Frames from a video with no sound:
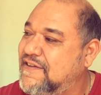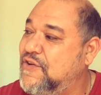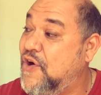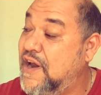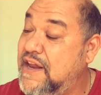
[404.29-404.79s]

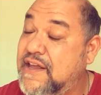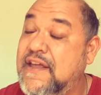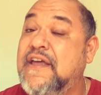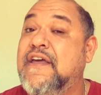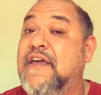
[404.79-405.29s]
E olha,
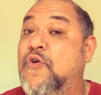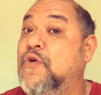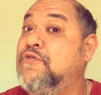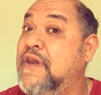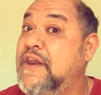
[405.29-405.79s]

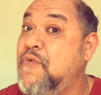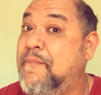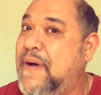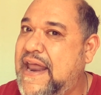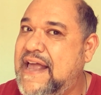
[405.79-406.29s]
quando ele não
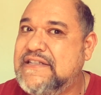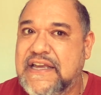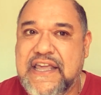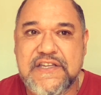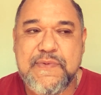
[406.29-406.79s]
aparece
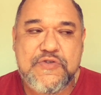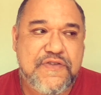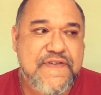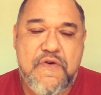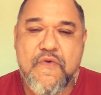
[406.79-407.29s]
aqui, as
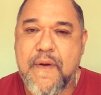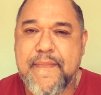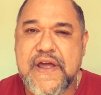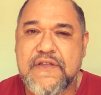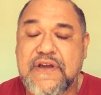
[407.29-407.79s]
pessoas ficam
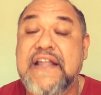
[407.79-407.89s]
cobrando.